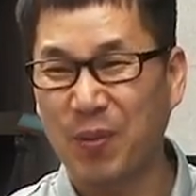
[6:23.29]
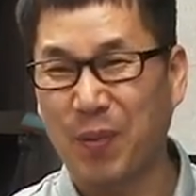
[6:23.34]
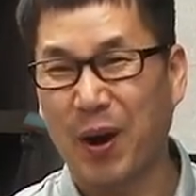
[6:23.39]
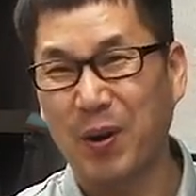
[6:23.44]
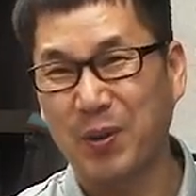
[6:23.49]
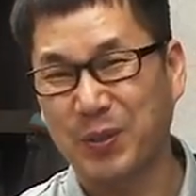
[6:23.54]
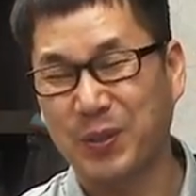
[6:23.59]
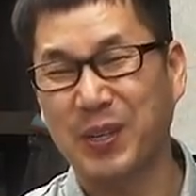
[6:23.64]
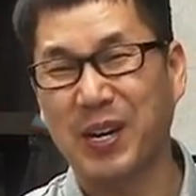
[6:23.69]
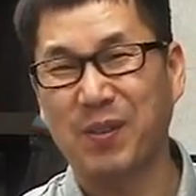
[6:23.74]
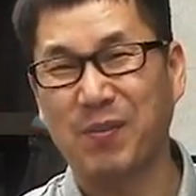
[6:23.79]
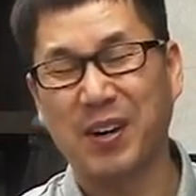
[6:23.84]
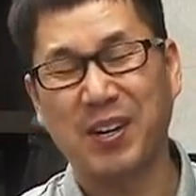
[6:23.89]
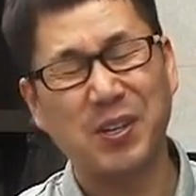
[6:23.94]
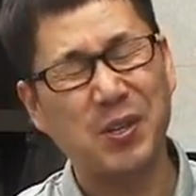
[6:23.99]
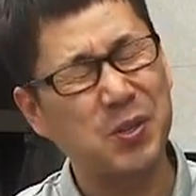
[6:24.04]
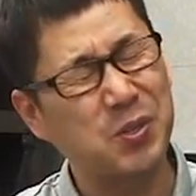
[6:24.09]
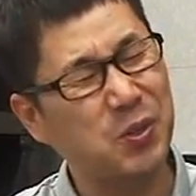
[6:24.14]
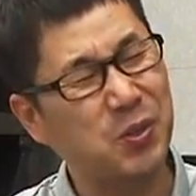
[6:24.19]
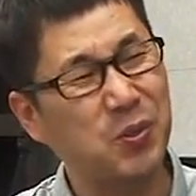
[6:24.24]
마우스가 막
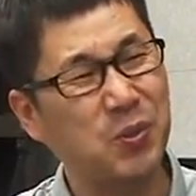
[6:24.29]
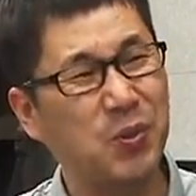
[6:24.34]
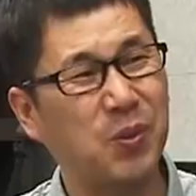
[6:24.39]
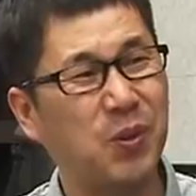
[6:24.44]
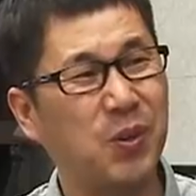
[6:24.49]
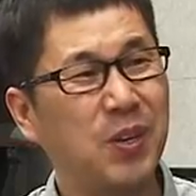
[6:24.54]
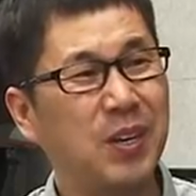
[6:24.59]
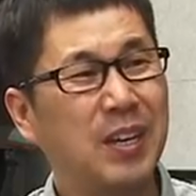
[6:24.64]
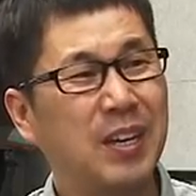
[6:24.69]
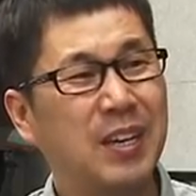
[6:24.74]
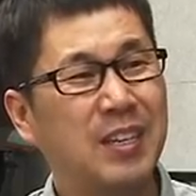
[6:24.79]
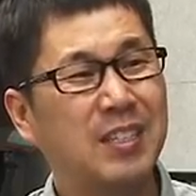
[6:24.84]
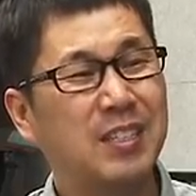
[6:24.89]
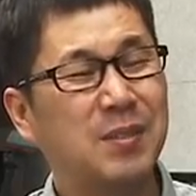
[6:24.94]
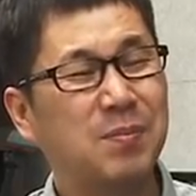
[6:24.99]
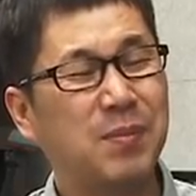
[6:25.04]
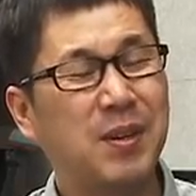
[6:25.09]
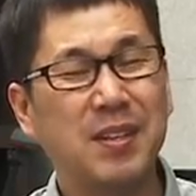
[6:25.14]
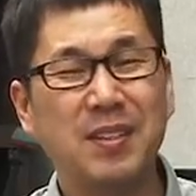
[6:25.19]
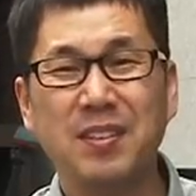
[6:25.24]
그럴 정도로
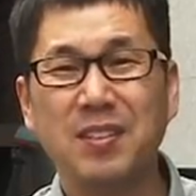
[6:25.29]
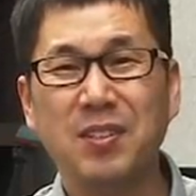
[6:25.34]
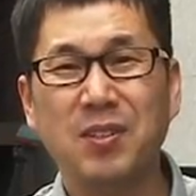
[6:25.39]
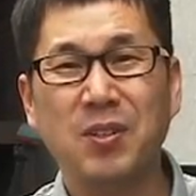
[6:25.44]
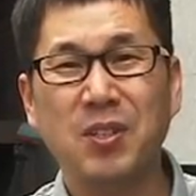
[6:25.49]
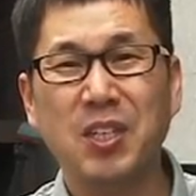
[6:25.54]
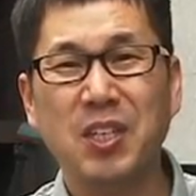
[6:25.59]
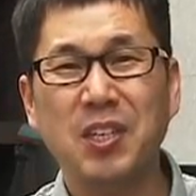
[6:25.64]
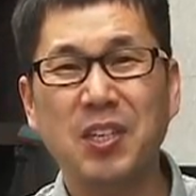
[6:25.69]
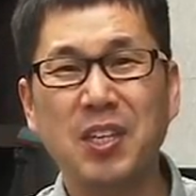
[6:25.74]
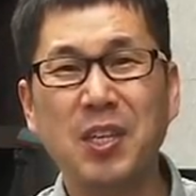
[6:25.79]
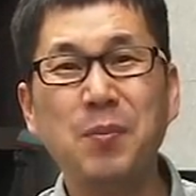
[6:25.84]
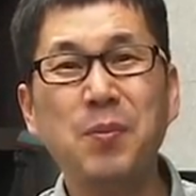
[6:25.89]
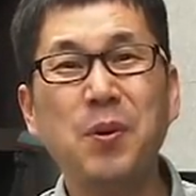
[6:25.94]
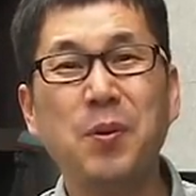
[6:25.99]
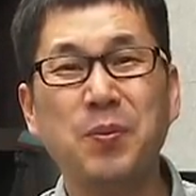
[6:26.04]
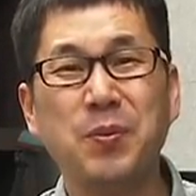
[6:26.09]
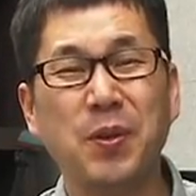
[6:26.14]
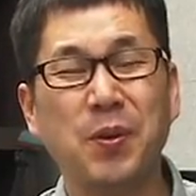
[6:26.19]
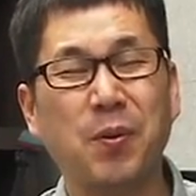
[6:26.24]
지금 막 어, 힘이
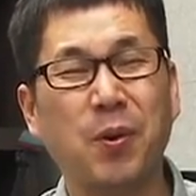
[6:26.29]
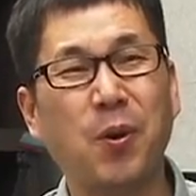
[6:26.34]
없어요.